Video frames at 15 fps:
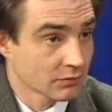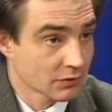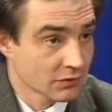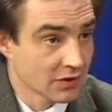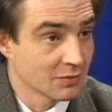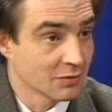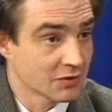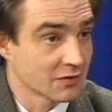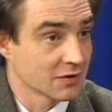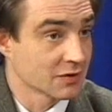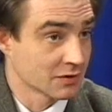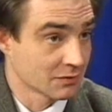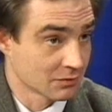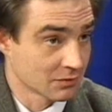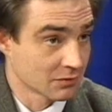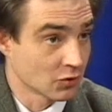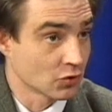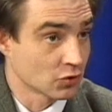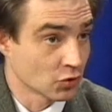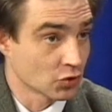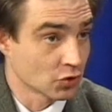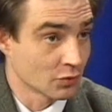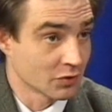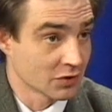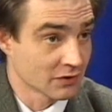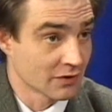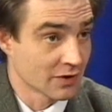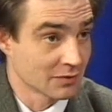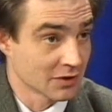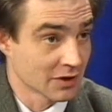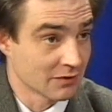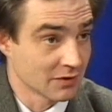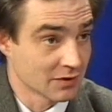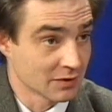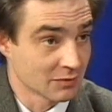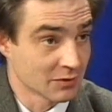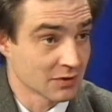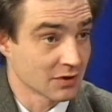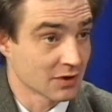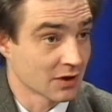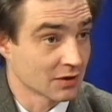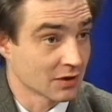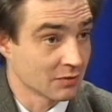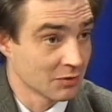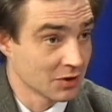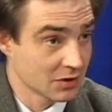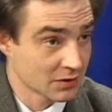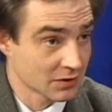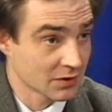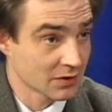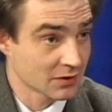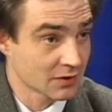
всем известным то, то, что мы называем зависимости от химических